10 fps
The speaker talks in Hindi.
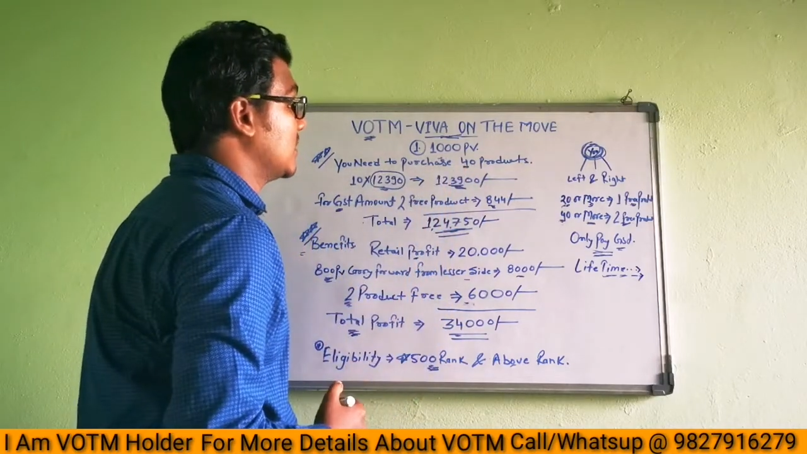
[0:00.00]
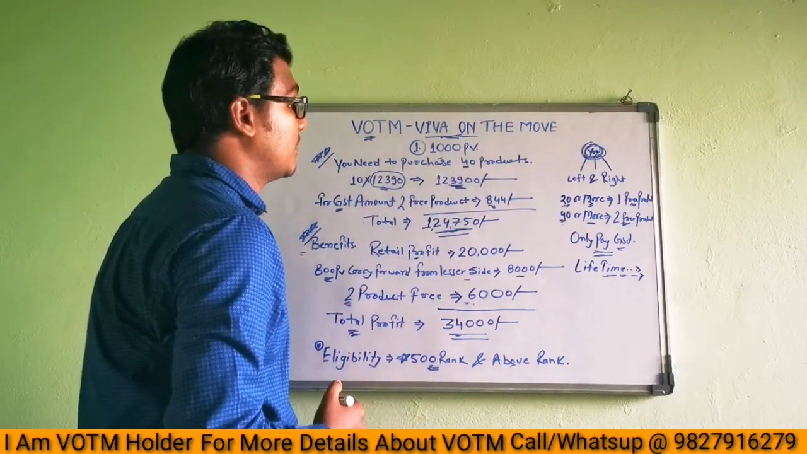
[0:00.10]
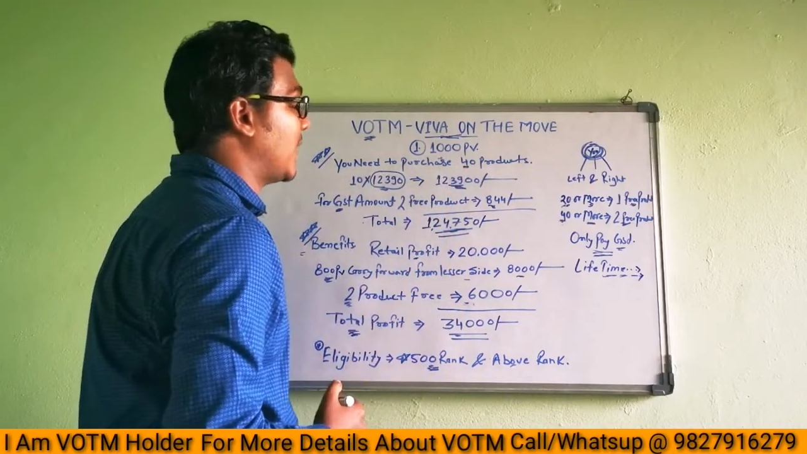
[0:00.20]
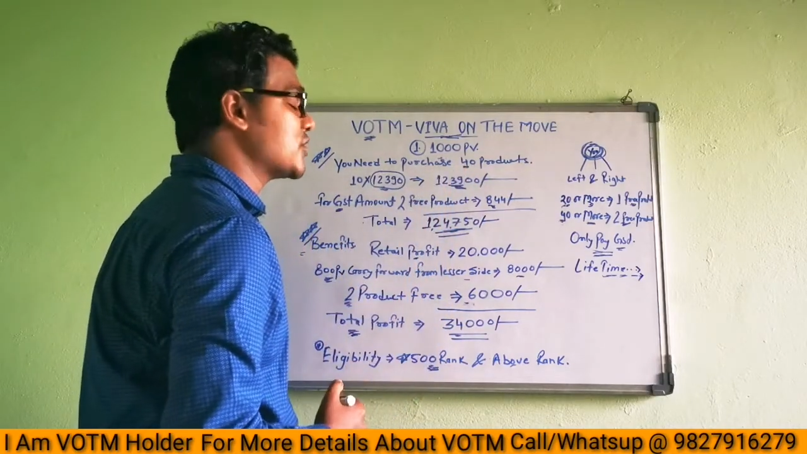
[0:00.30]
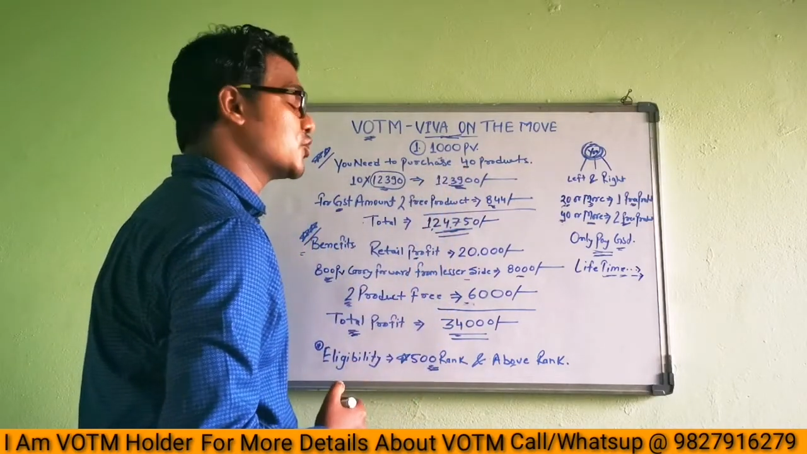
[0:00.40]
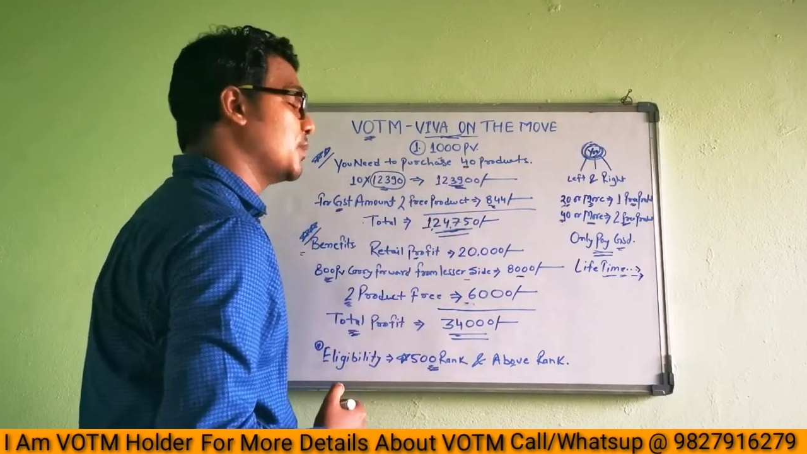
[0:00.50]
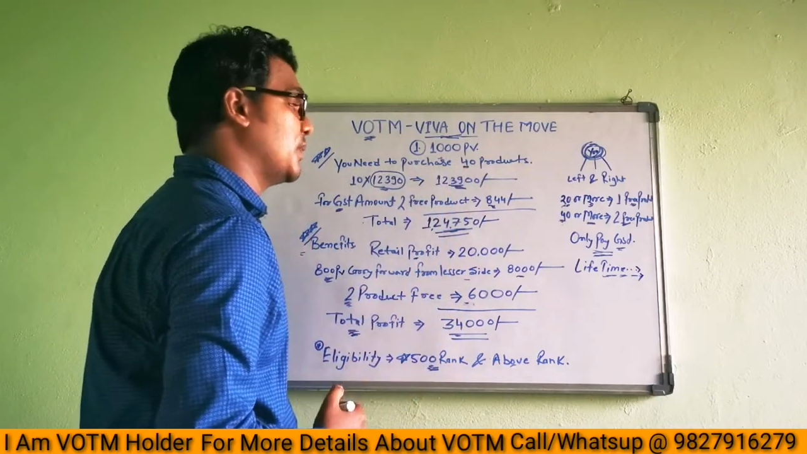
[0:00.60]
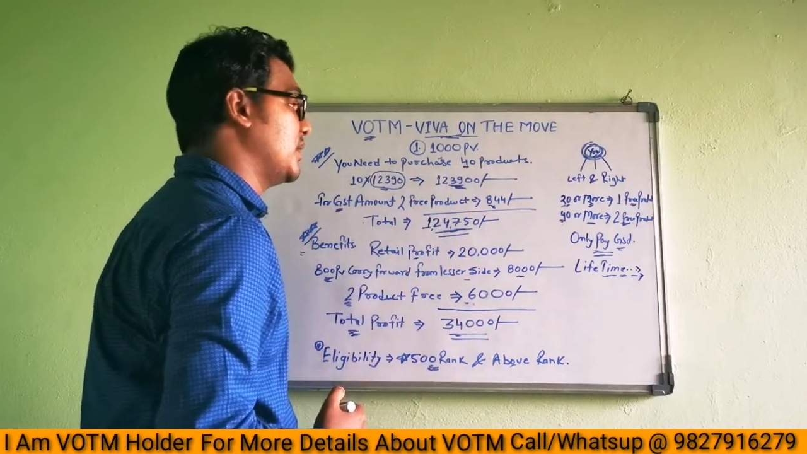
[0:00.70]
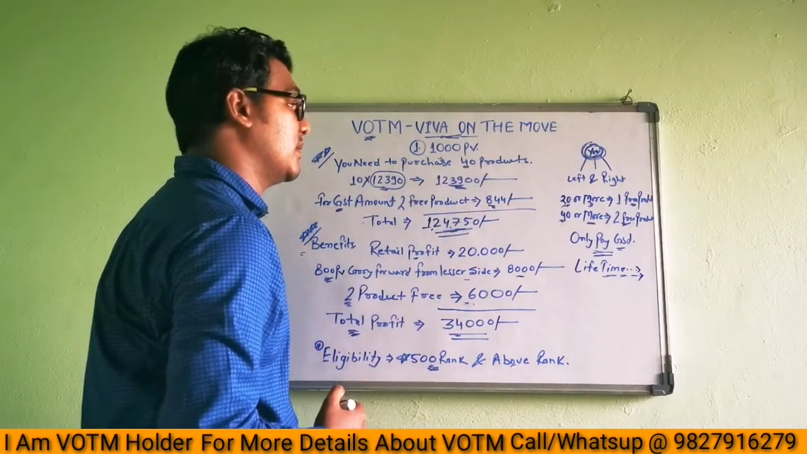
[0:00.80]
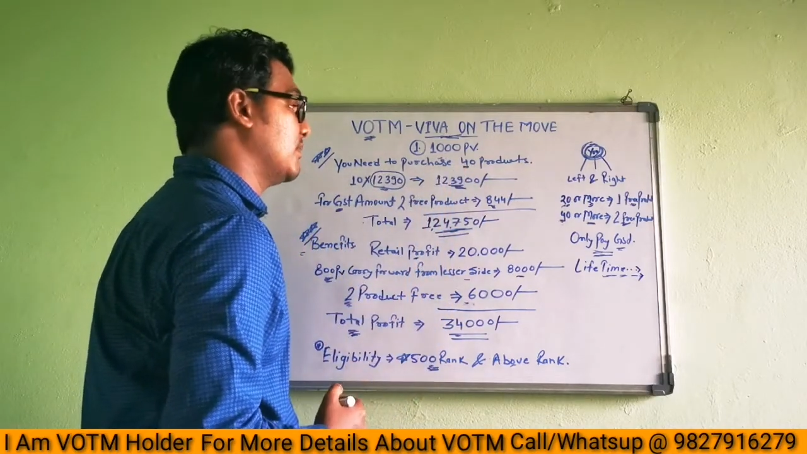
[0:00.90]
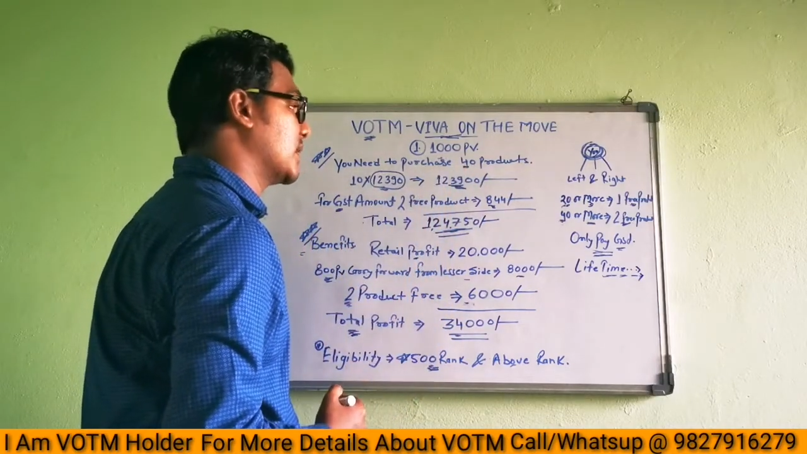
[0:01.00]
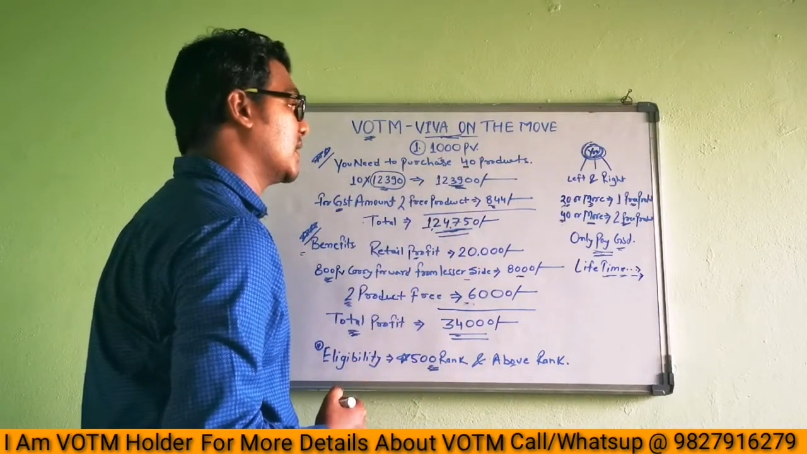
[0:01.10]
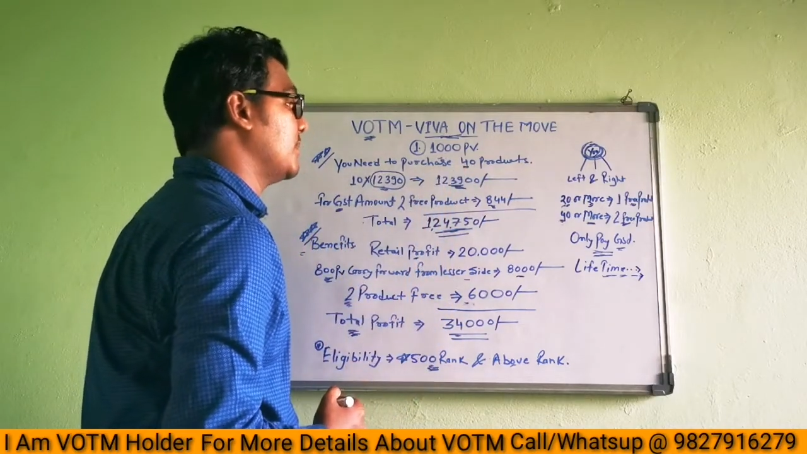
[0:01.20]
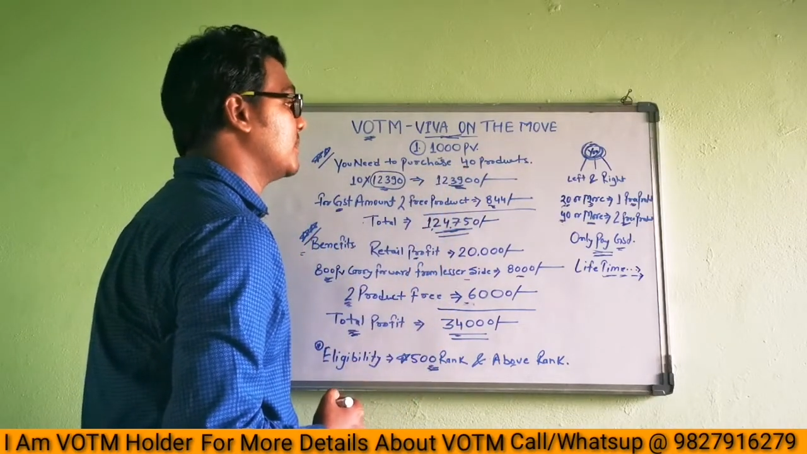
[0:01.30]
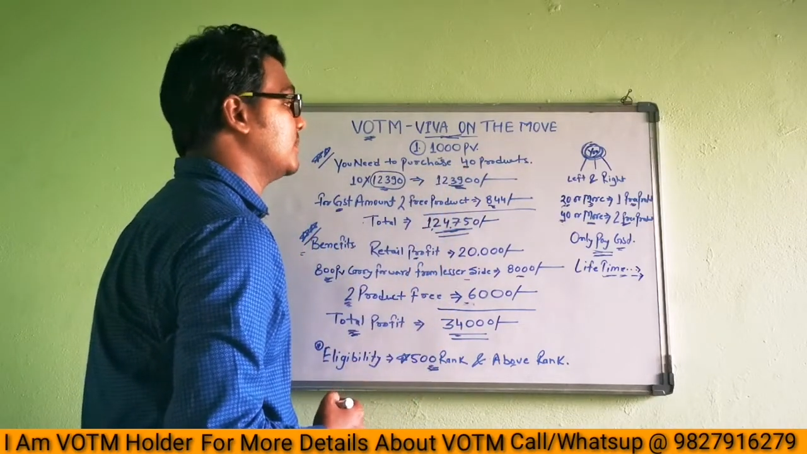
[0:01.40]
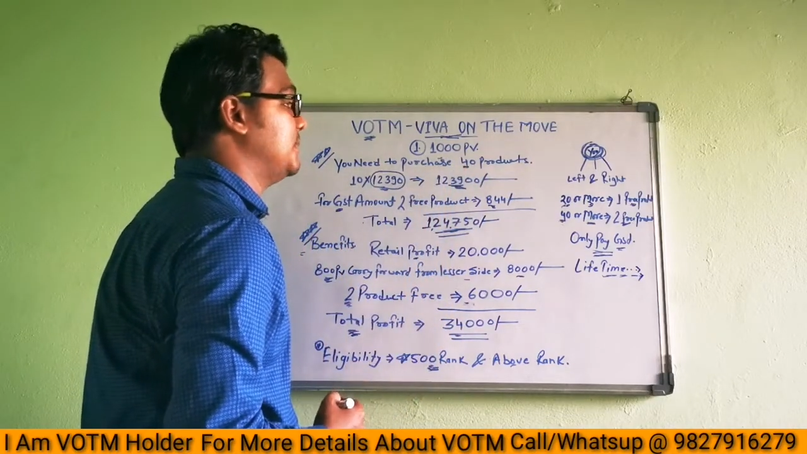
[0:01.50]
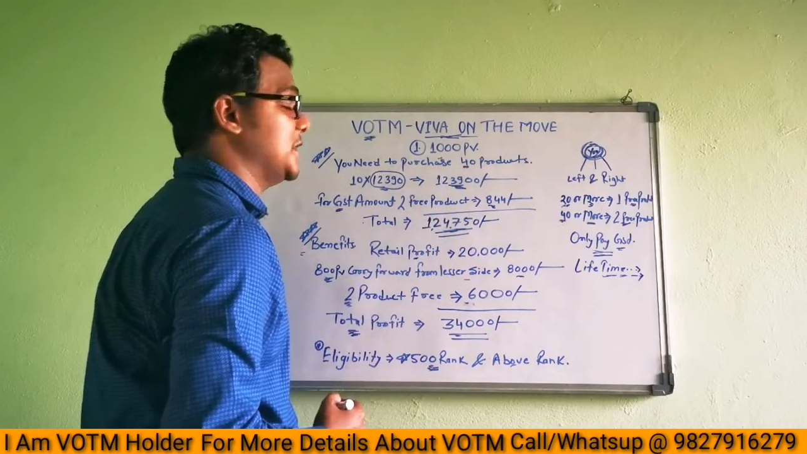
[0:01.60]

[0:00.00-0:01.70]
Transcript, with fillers: 500 पीवी मतलब